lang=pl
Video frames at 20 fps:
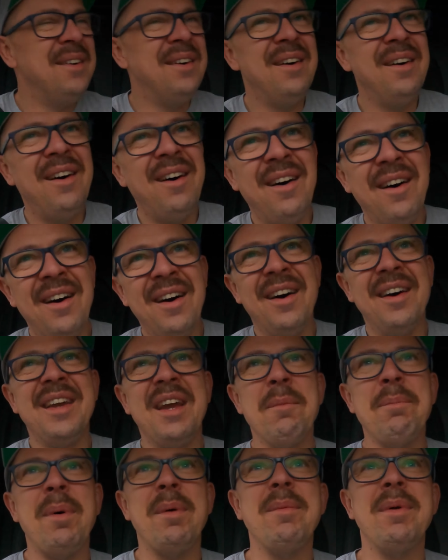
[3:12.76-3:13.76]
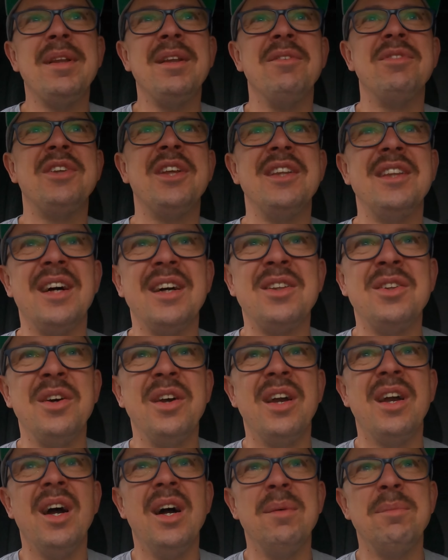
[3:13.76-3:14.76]
O, ja pamiętam wtedy tak
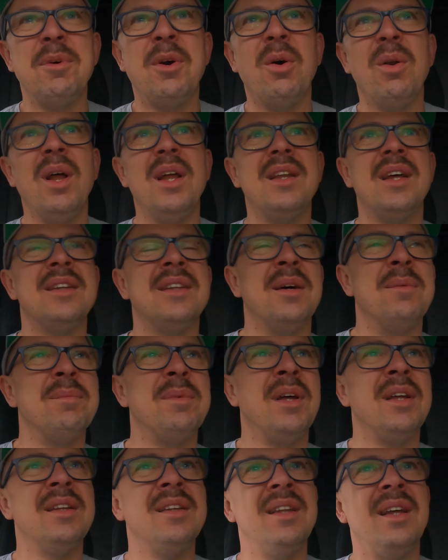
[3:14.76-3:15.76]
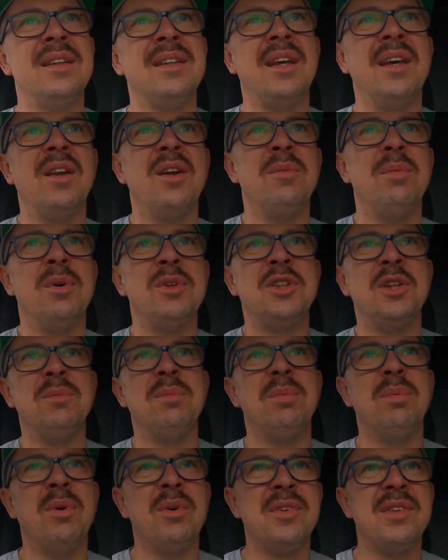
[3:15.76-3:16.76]
dojechałem kolana tam na, na tej
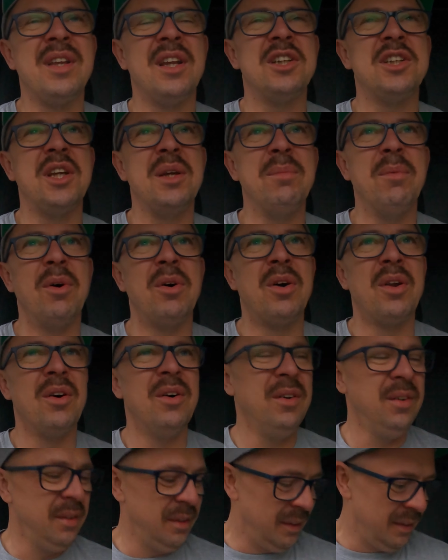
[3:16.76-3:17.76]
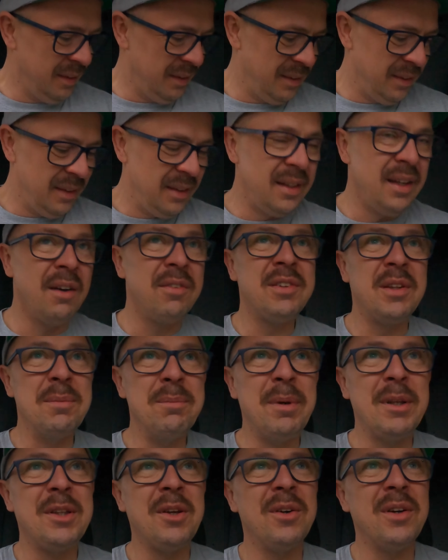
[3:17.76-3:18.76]
robocie, było strasznie mokro. Ja w
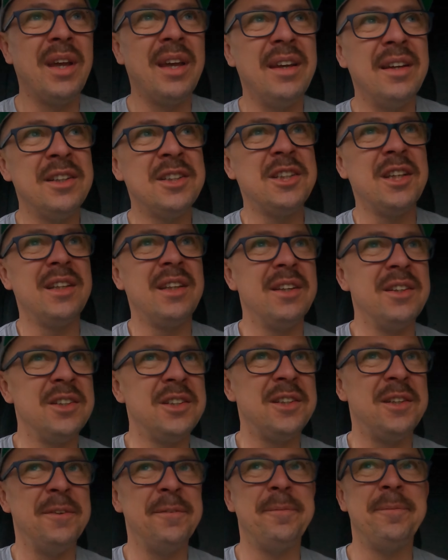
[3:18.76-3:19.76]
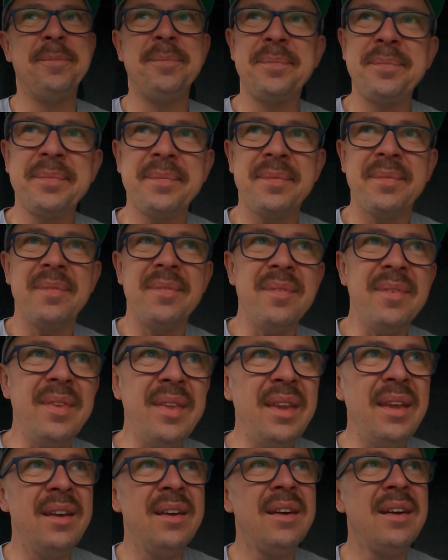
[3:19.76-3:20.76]
tym betonie jeszcze też hmm,
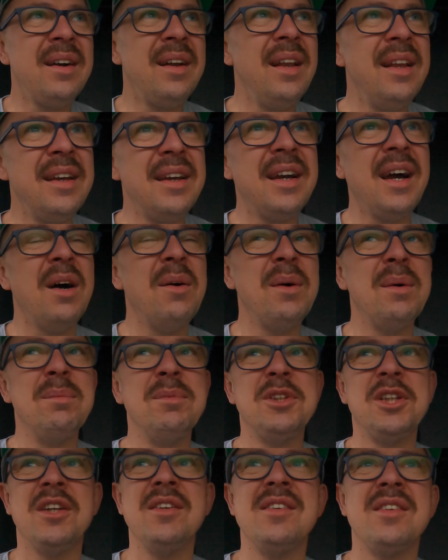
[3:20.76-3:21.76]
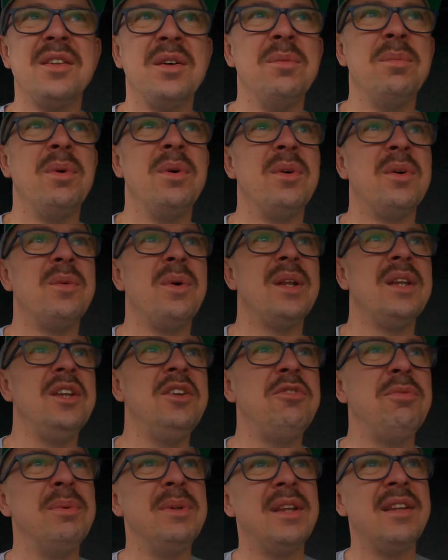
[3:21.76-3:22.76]
klękałem często, bo
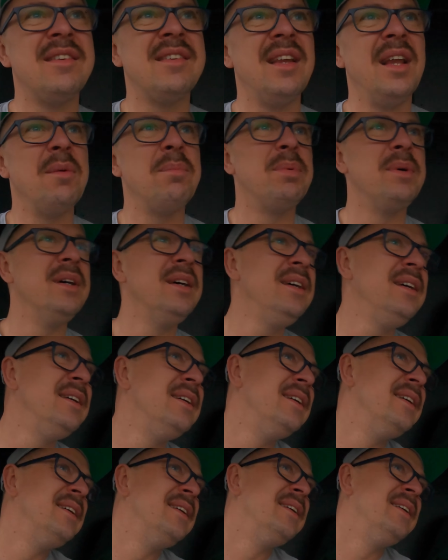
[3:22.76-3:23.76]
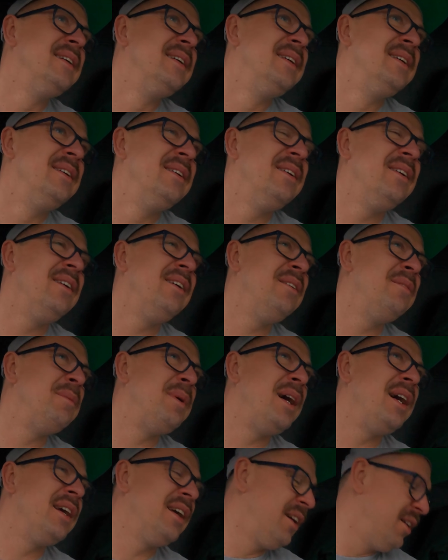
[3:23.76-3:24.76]
kładliśmy te slapy. Oh
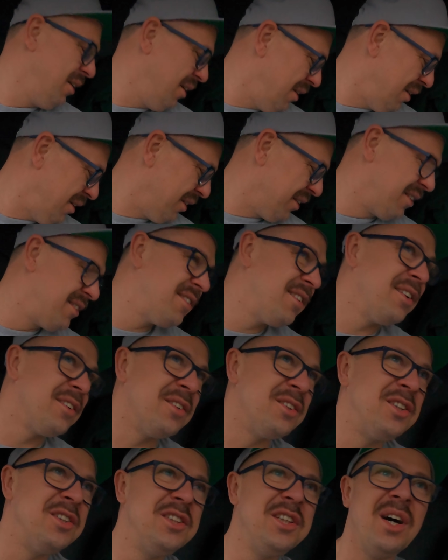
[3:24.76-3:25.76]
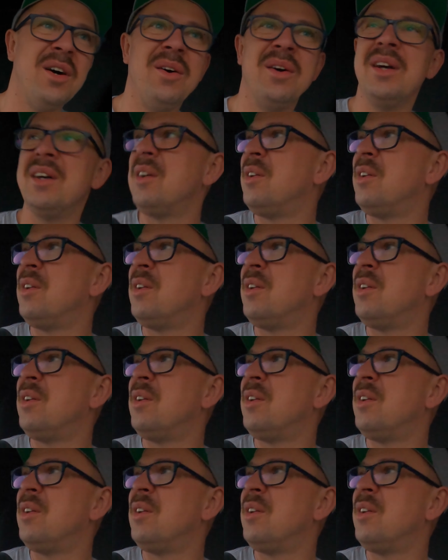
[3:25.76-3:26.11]
my god, co to się działo?